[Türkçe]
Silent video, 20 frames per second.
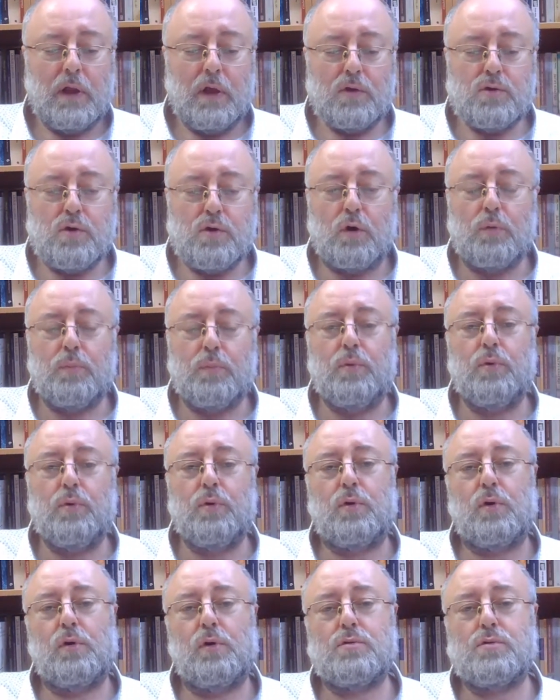Çok
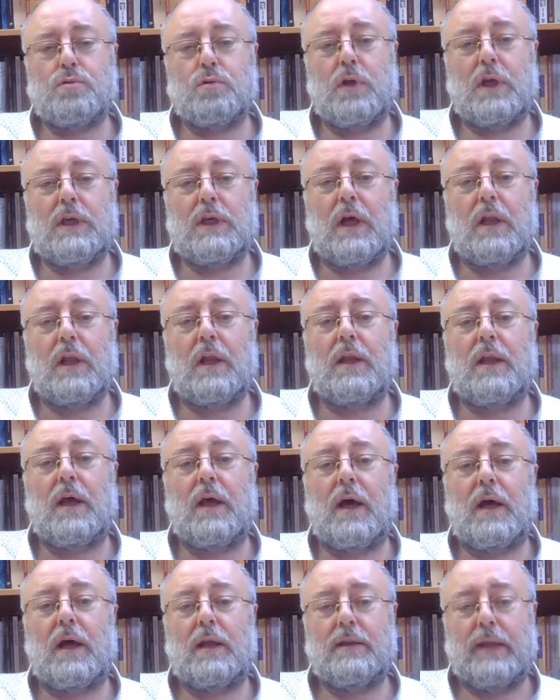büyük ölçüde
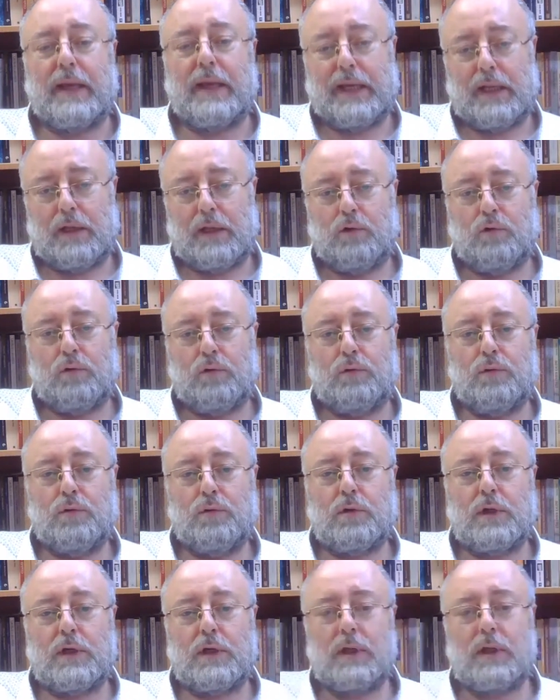yalana dayalı
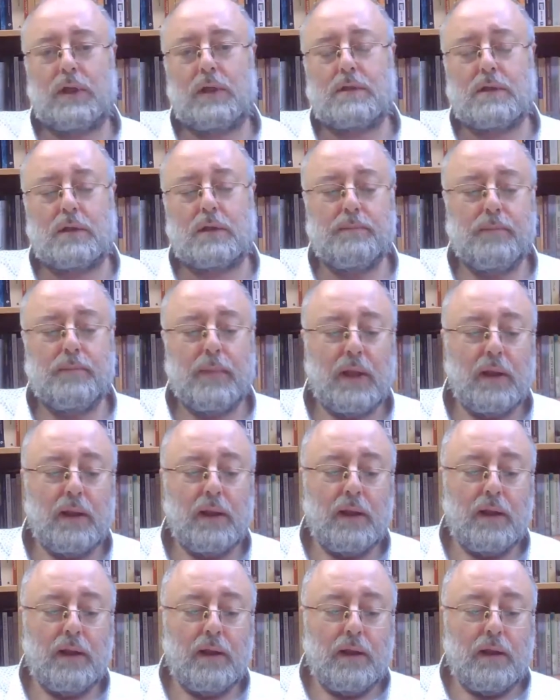oldukları için
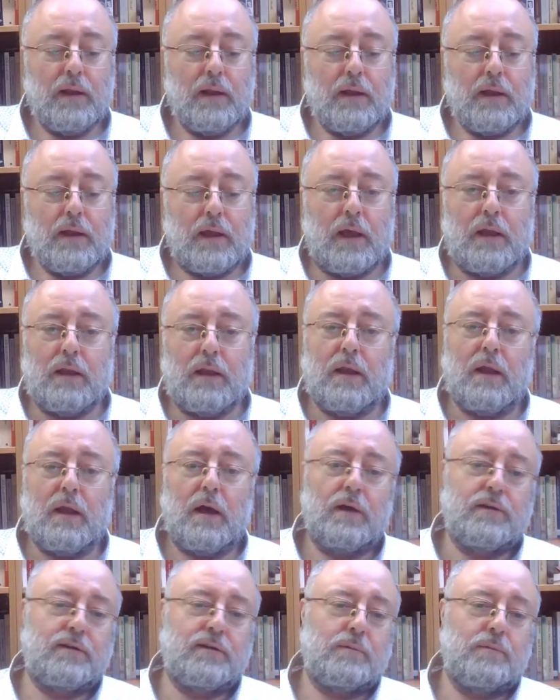kendi
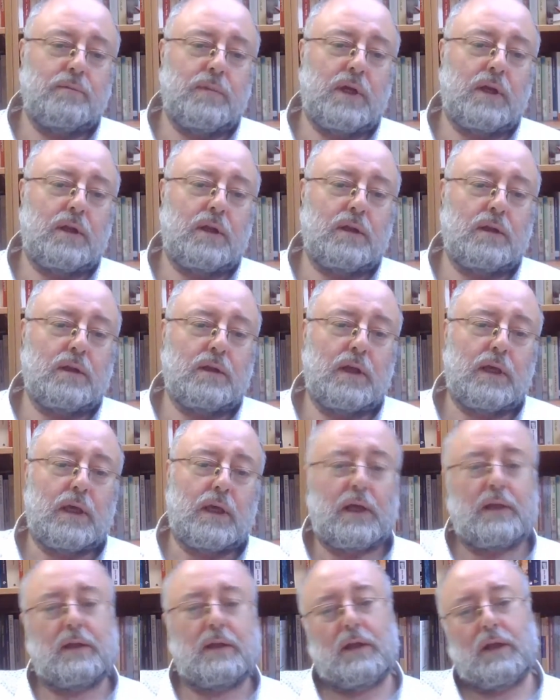hasımlarının da
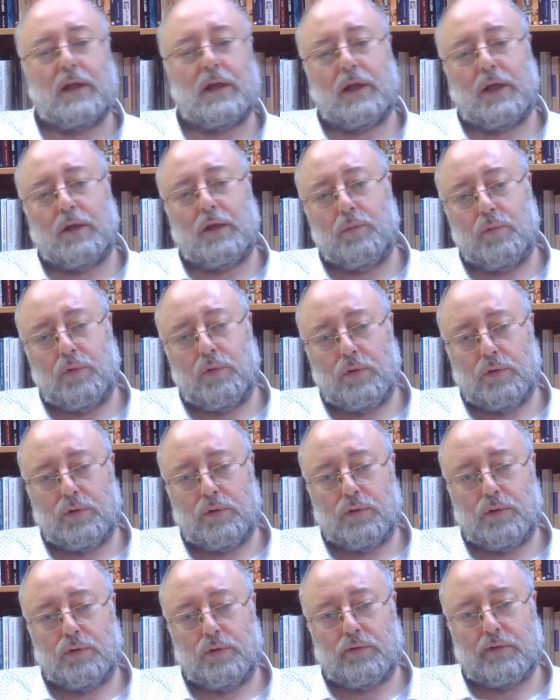kendileri gibi
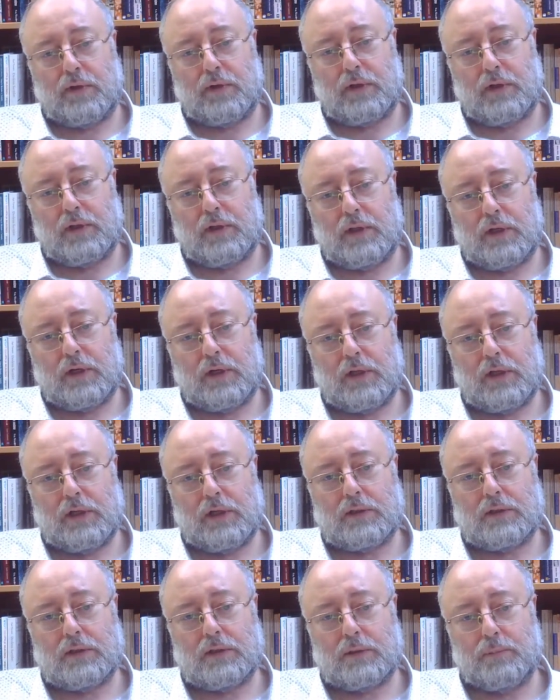olduğunu
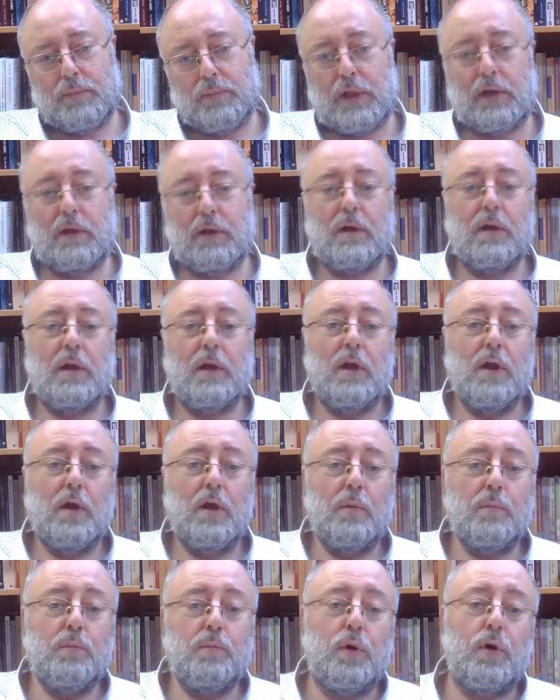zannederler. Ben
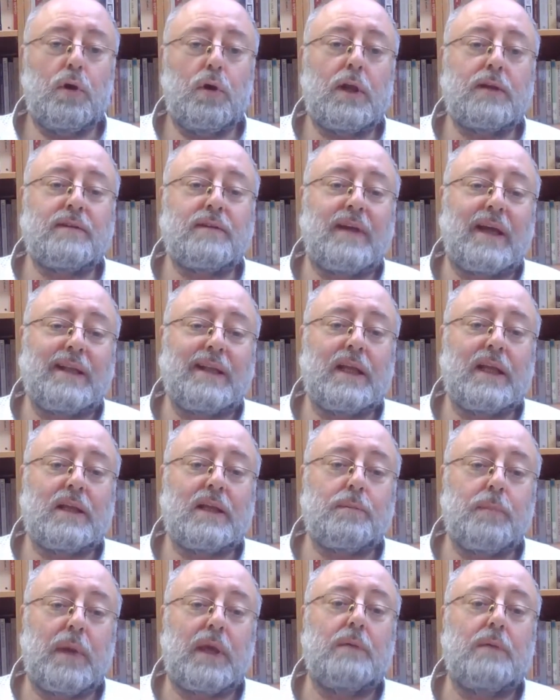böyle
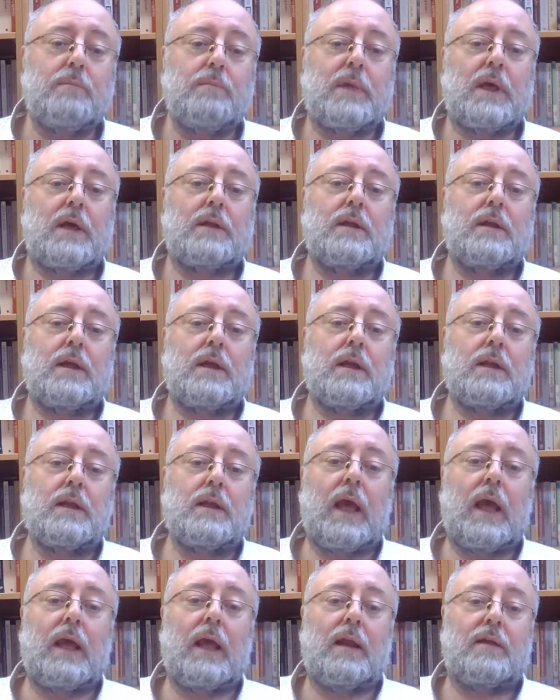zannetme imkanlarını
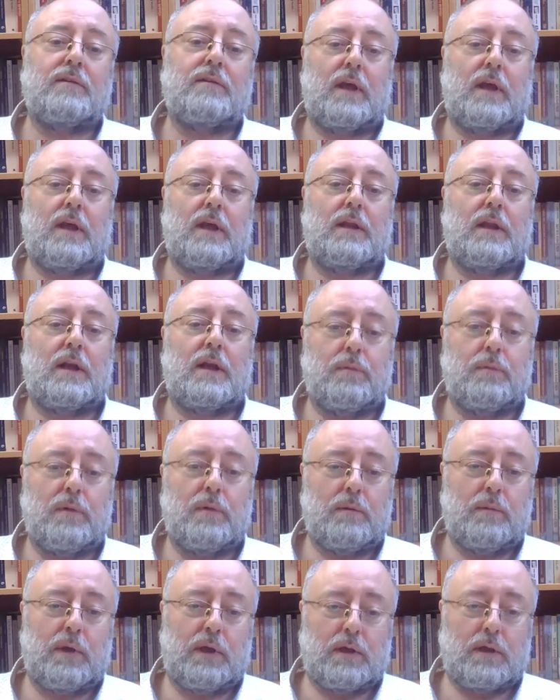en aza
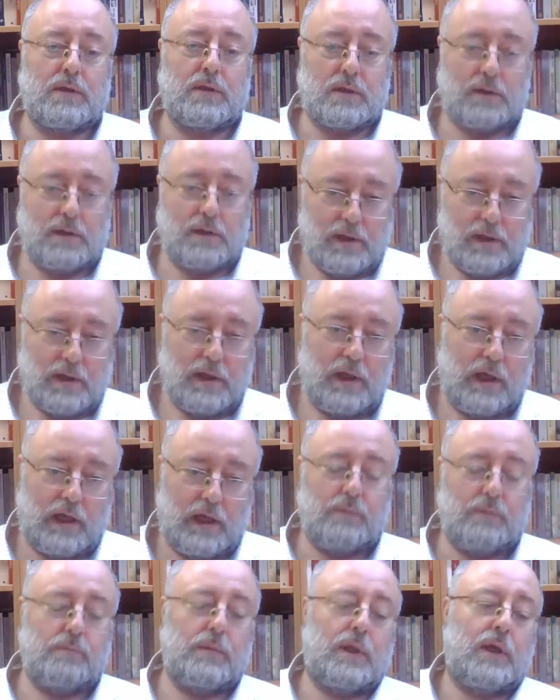indirebilmek için
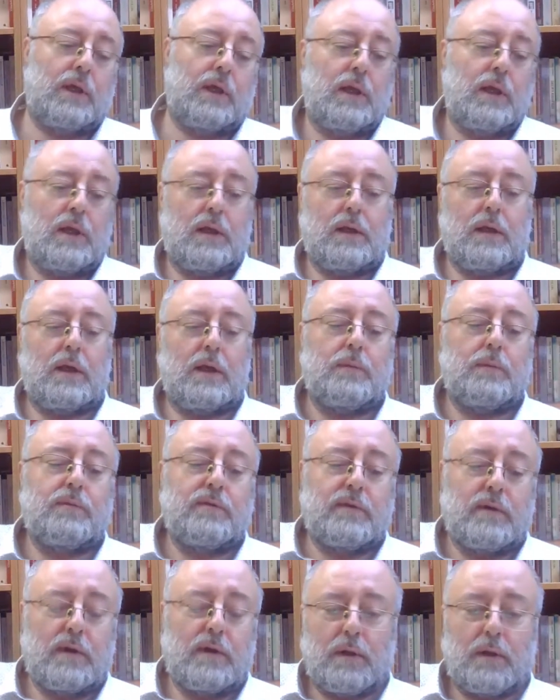elimden gelenin
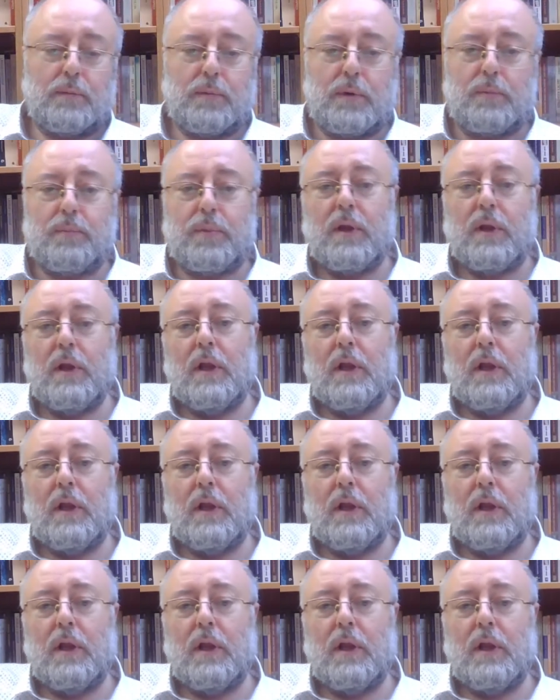hepsini yapıp